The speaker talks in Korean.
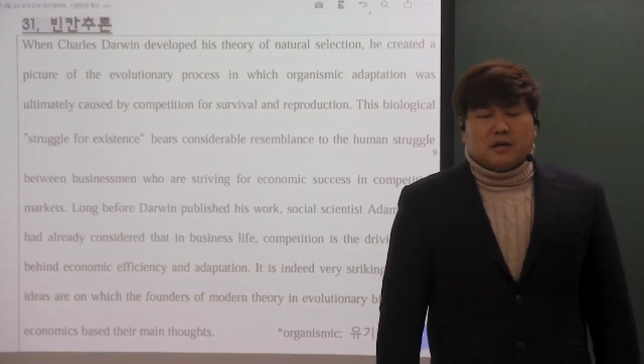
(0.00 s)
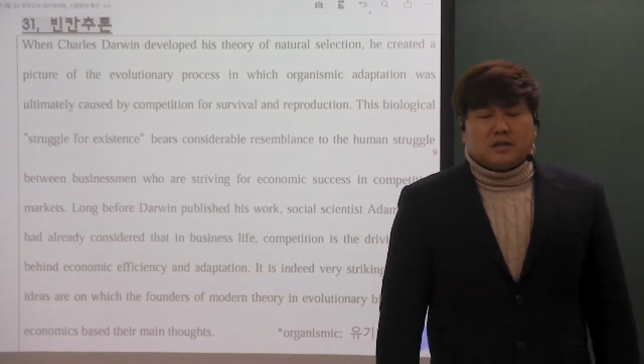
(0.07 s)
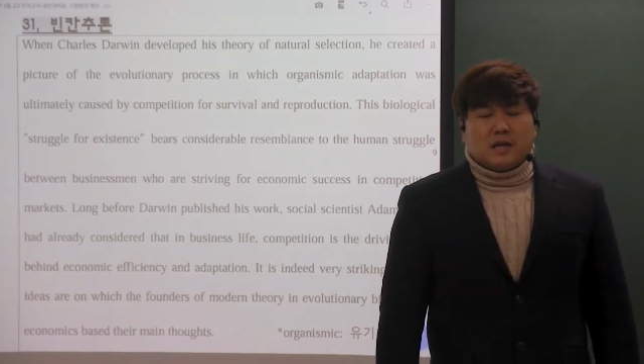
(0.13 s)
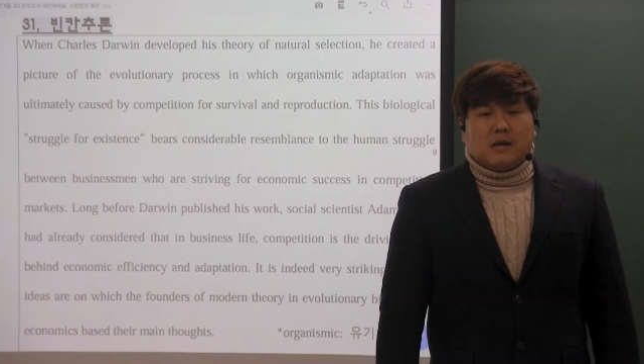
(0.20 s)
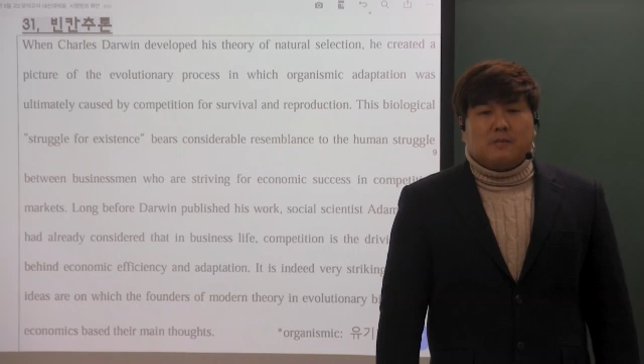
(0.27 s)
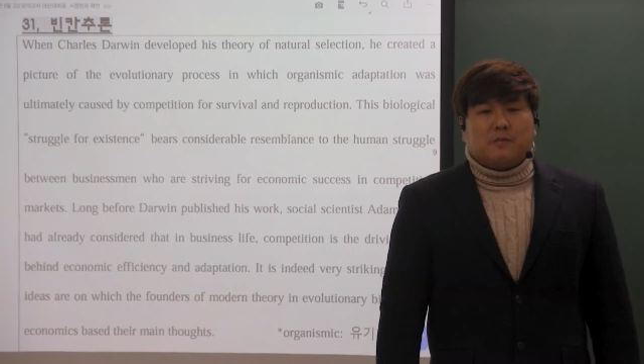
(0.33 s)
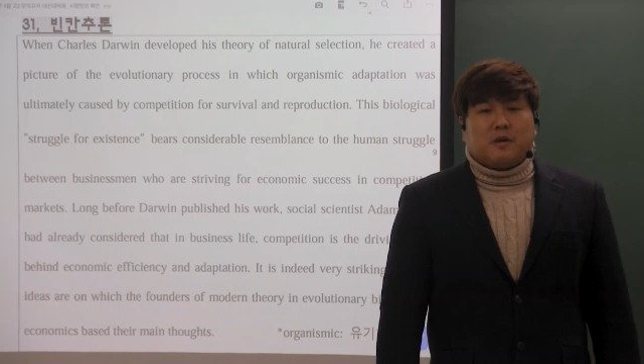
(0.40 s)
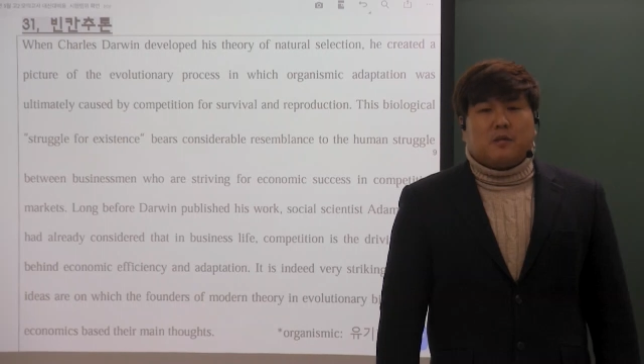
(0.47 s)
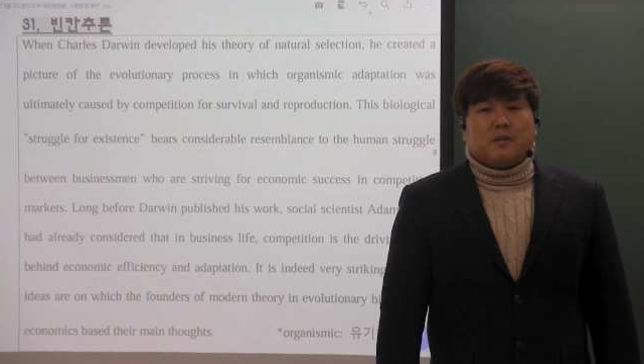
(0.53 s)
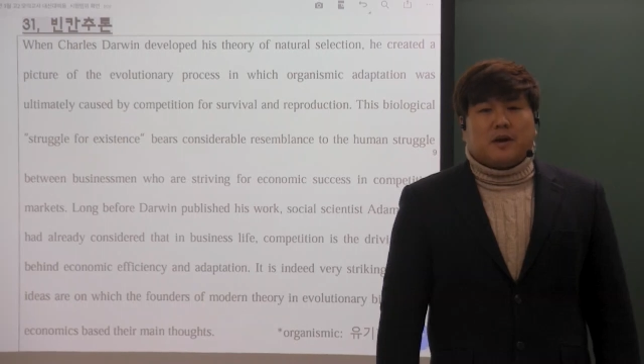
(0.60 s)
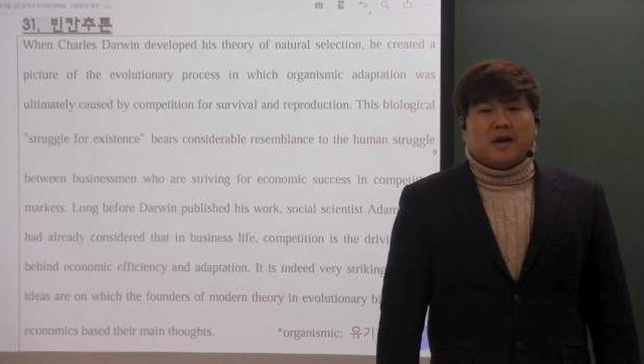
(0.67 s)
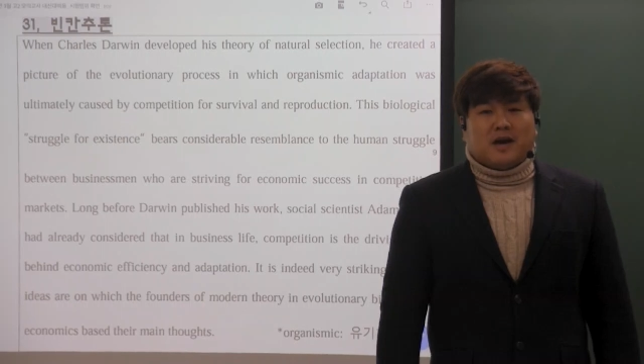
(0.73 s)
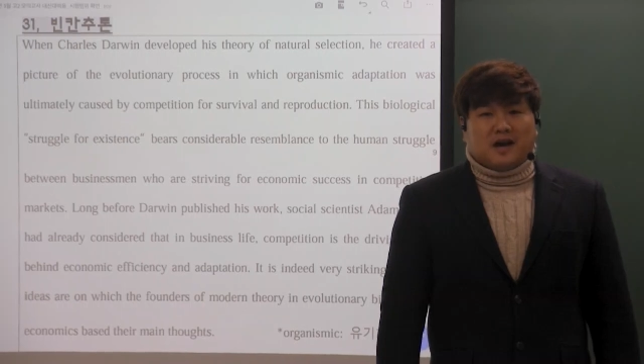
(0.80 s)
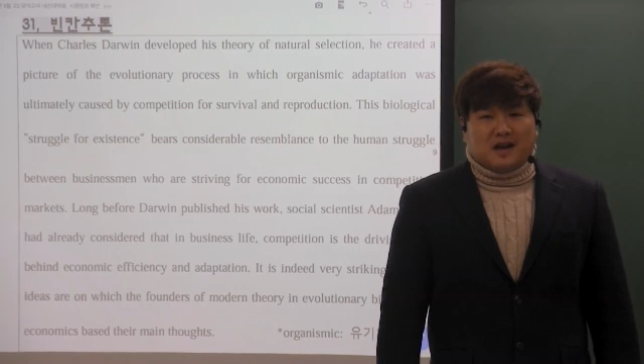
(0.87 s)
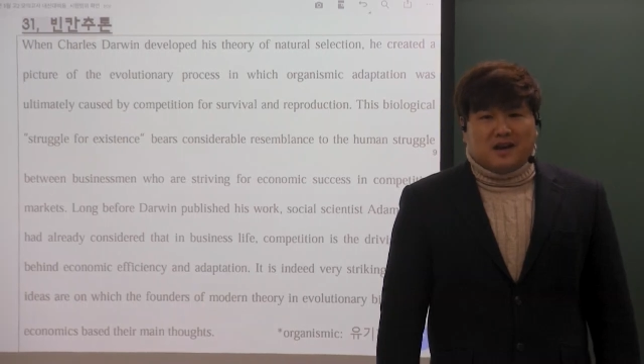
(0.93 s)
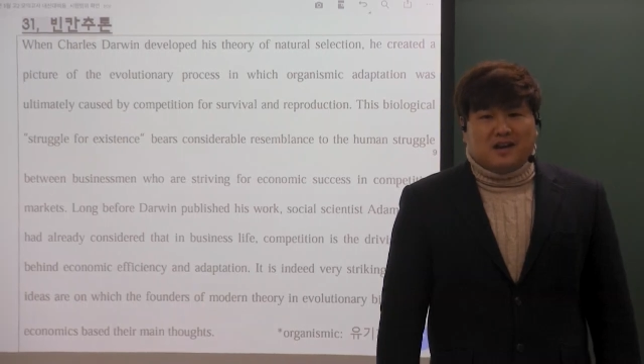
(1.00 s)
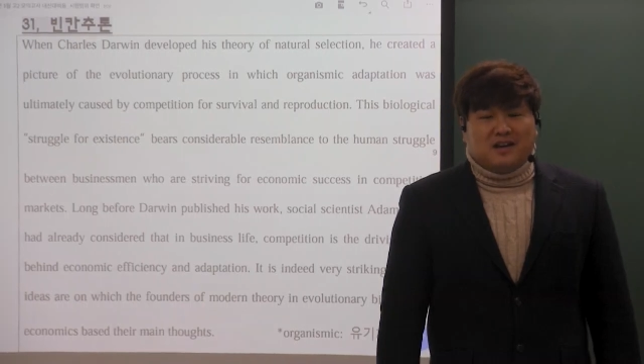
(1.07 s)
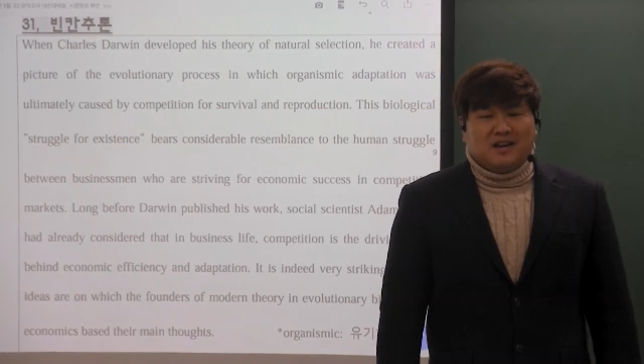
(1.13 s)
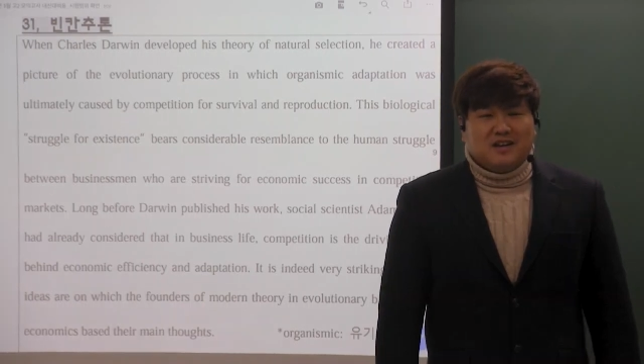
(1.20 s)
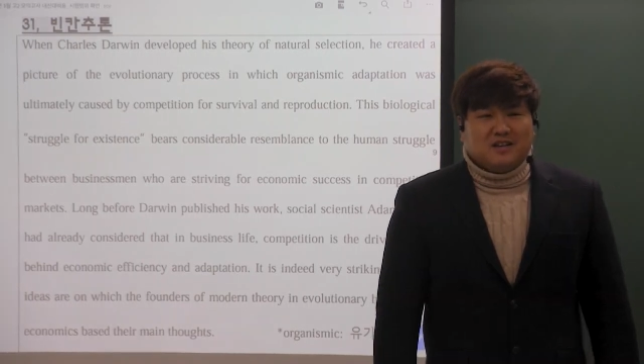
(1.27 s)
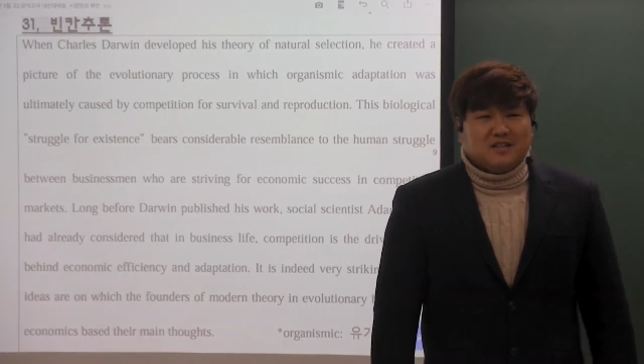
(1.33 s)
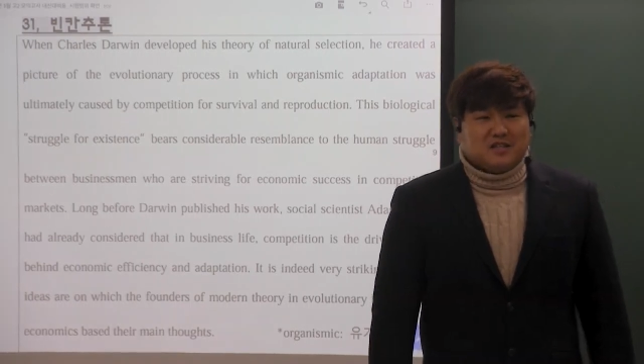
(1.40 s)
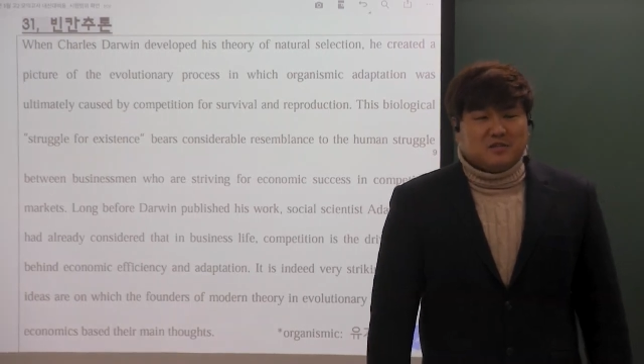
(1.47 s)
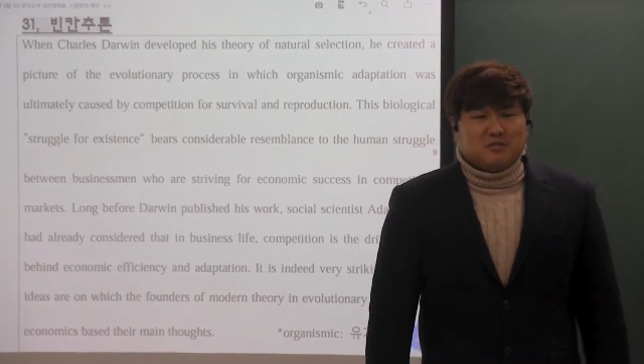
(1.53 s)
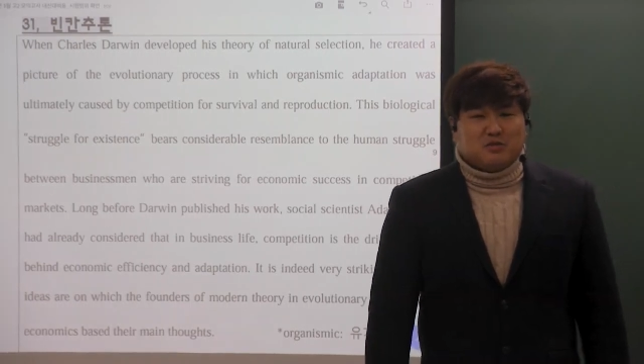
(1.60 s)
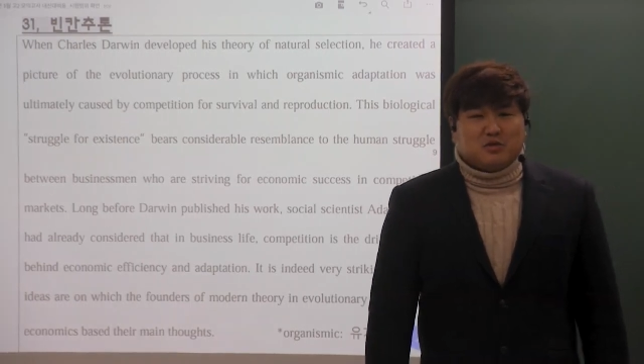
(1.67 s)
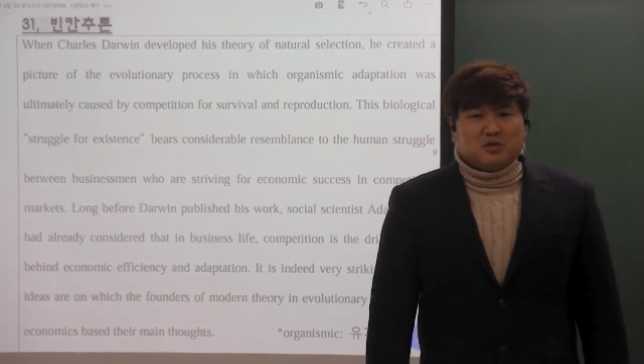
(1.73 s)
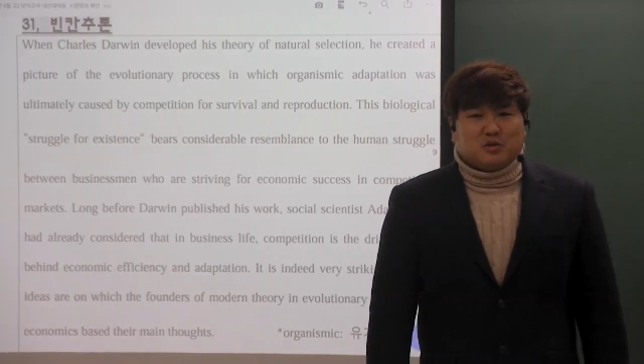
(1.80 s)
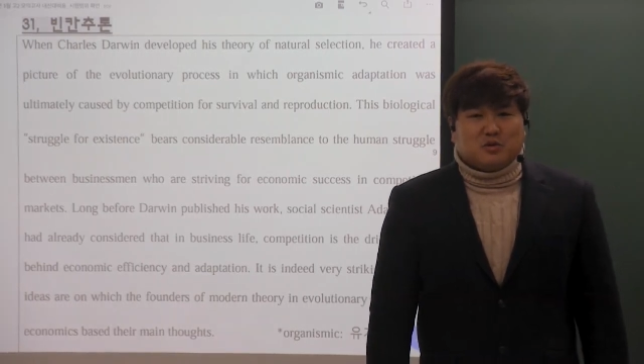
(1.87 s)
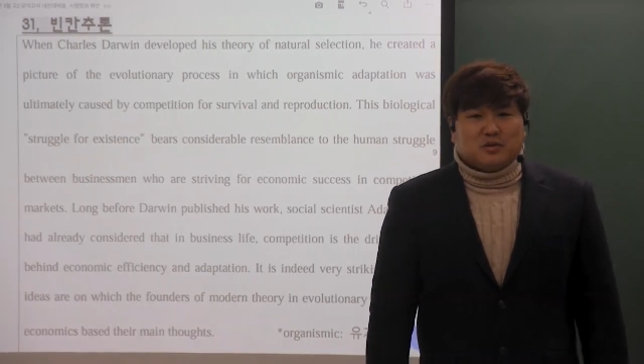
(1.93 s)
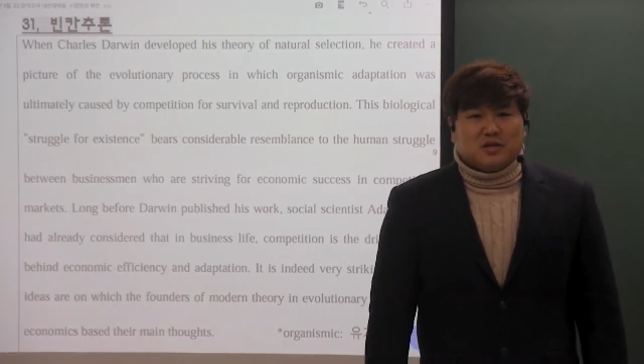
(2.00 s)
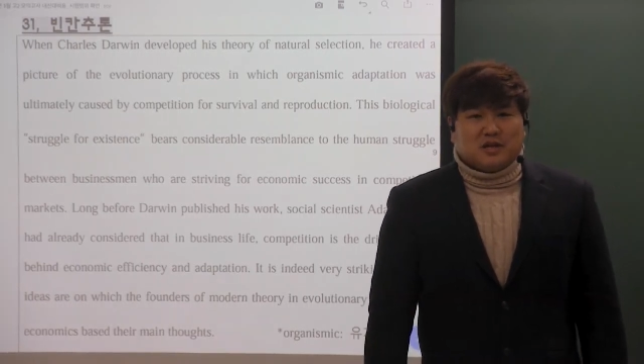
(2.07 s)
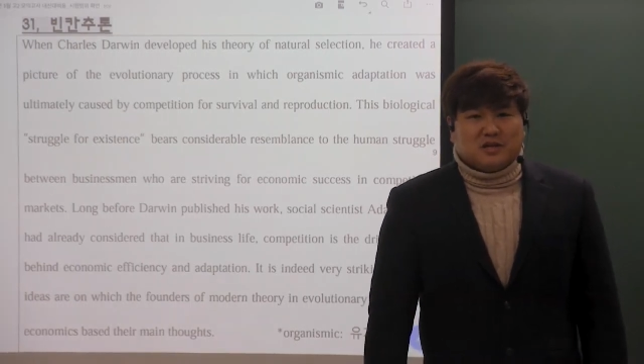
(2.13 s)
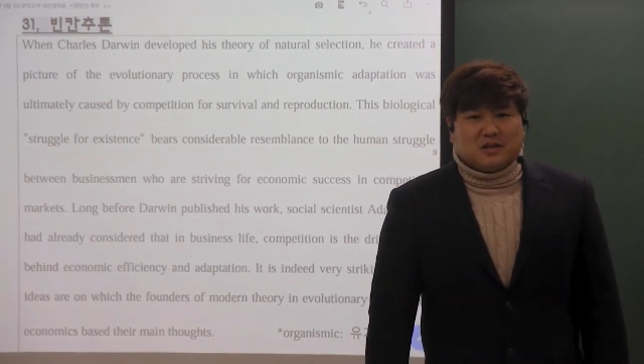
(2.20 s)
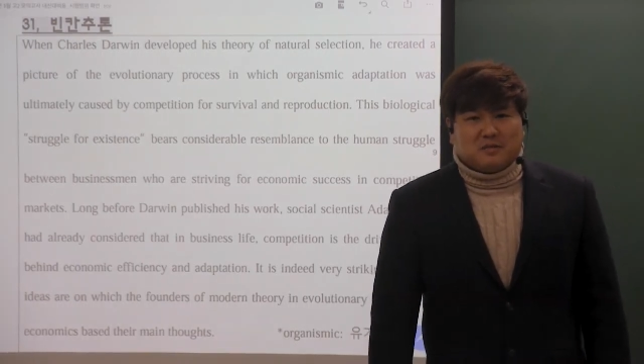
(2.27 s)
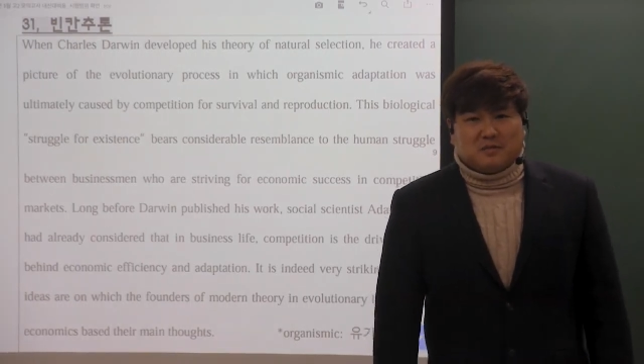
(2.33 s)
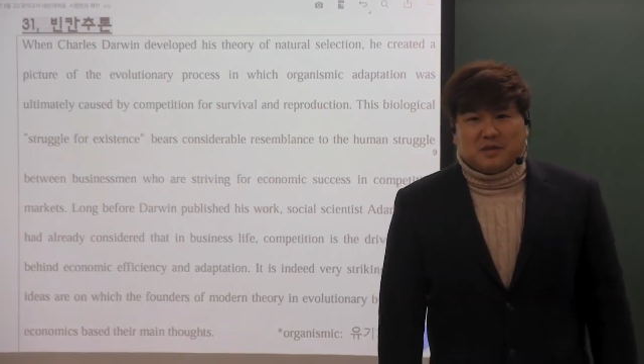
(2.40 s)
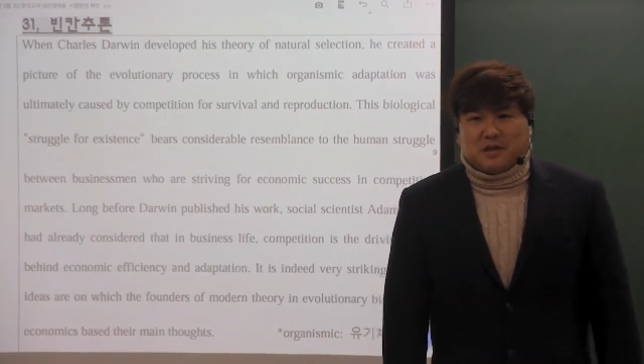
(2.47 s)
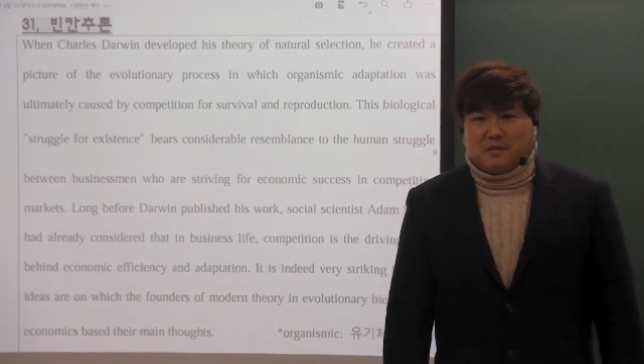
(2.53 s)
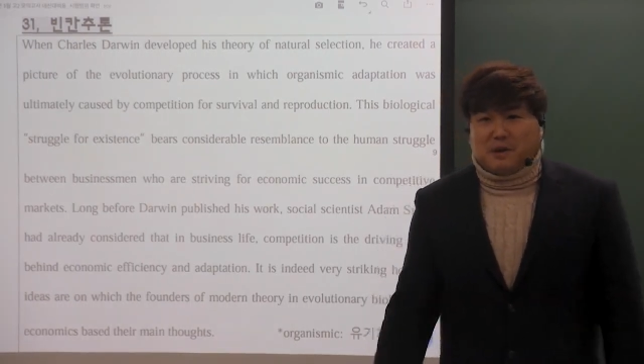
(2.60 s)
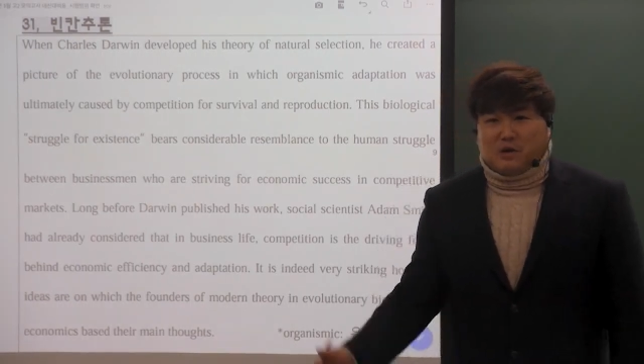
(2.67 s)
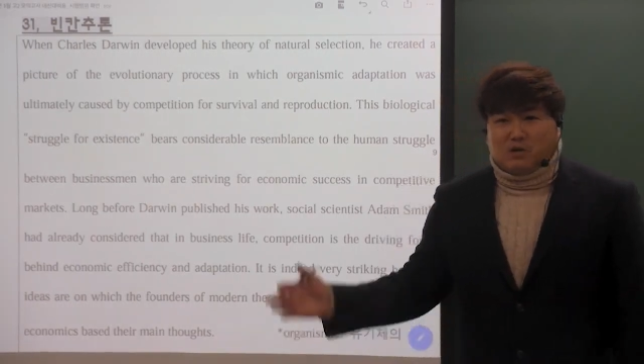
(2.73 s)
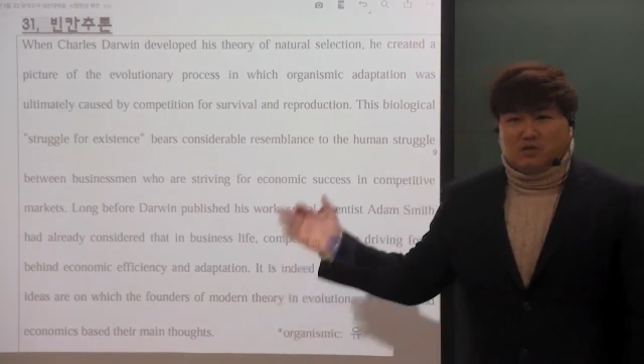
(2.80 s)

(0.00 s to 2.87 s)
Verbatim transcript: 살펴봐야 할 지문으로 생각됩니다. 바로